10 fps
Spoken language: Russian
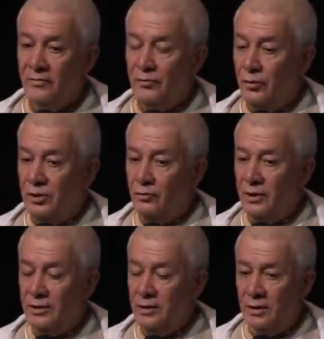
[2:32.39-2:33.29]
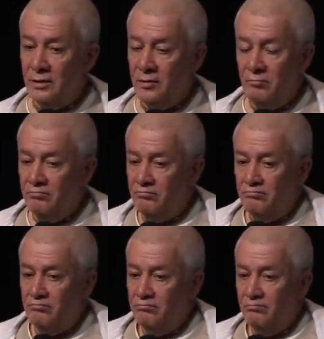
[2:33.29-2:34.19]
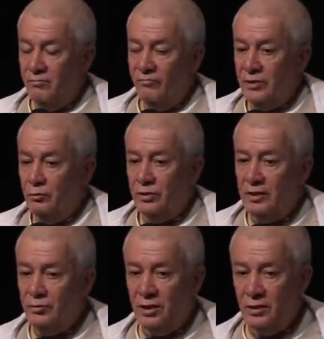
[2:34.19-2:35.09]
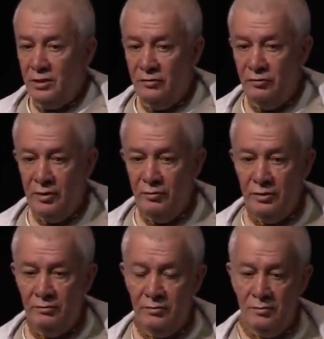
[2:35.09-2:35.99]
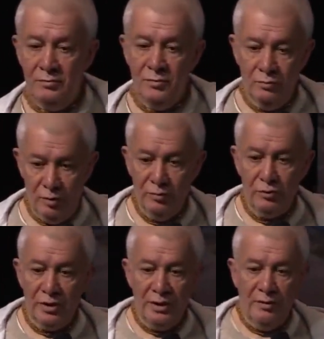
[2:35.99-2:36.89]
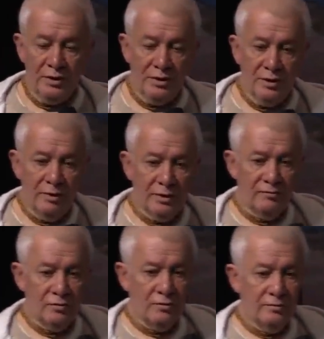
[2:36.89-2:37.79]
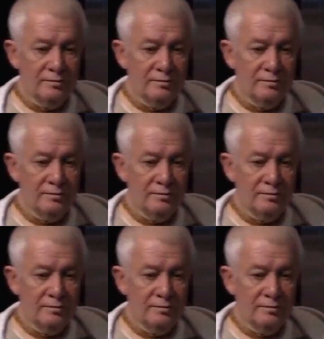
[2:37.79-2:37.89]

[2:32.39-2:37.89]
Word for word: в городе у нас нет возможности общаться с животными. Ну, может быть, только домашние собаки все.